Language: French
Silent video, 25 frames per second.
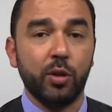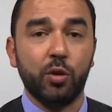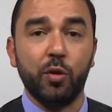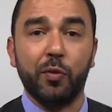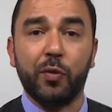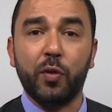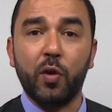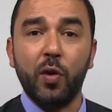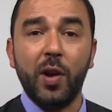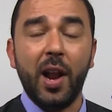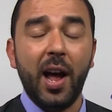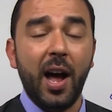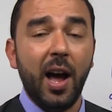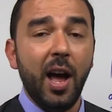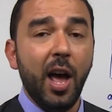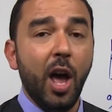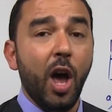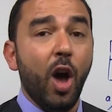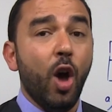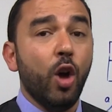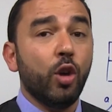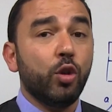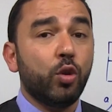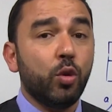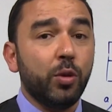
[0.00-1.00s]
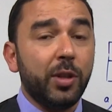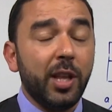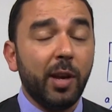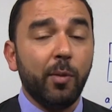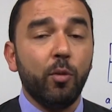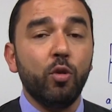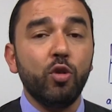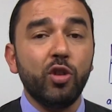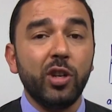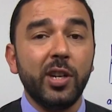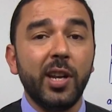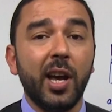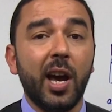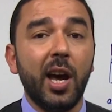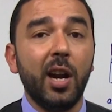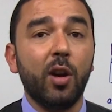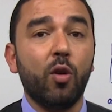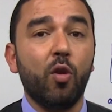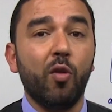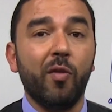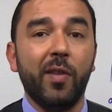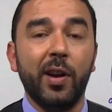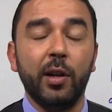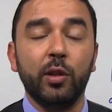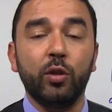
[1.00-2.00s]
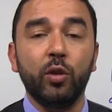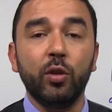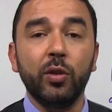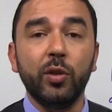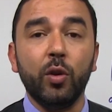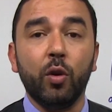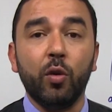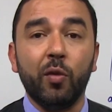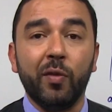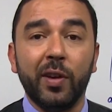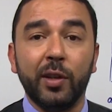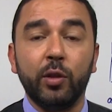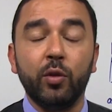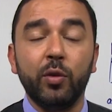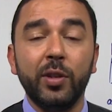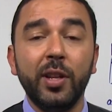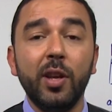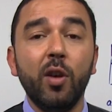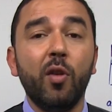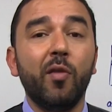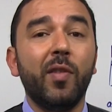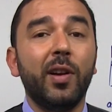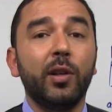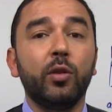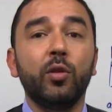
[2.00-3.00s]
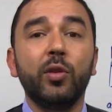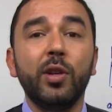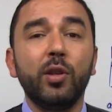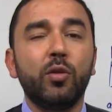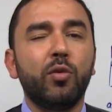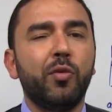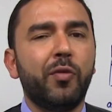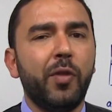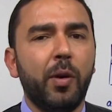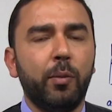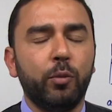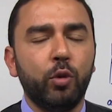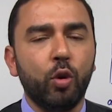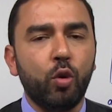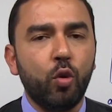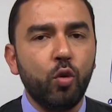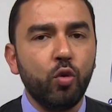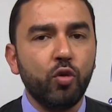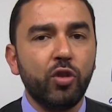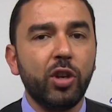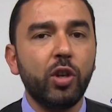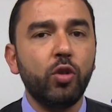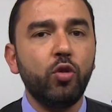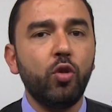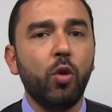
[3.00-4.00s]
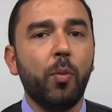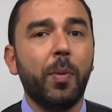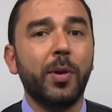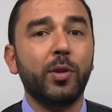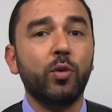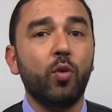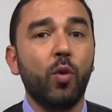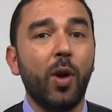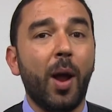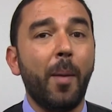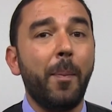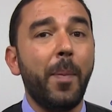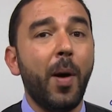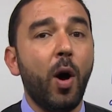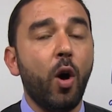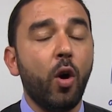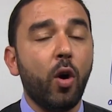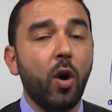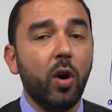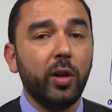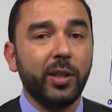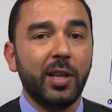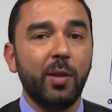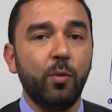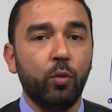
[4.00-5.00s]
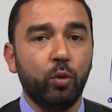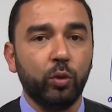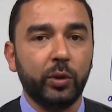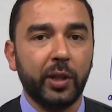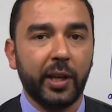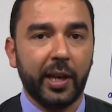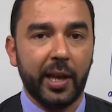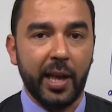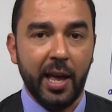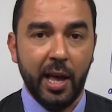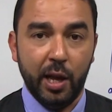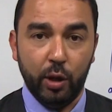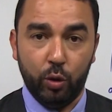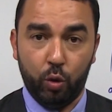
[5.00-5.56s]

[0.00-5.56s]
Sauf que là, ce terme général qu'on va, le on va donner, on va le donner sous forme de conjecture parce qu'on ne l'a pas encore démontré.